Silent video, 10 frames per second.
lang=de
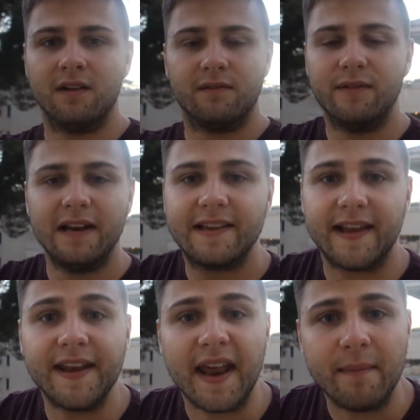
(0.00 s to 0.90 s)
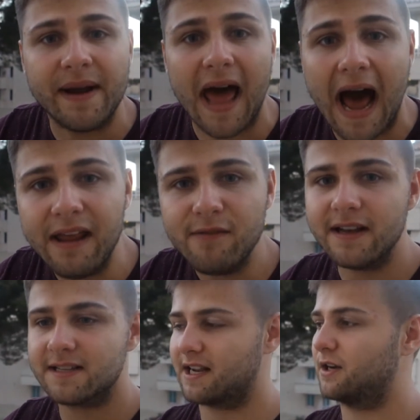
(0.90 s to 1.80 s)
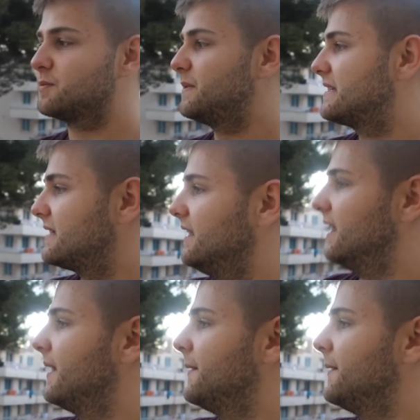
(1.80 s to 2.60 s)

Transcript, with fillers: Wie will ich denn da mein Eiweiß draus beziehen?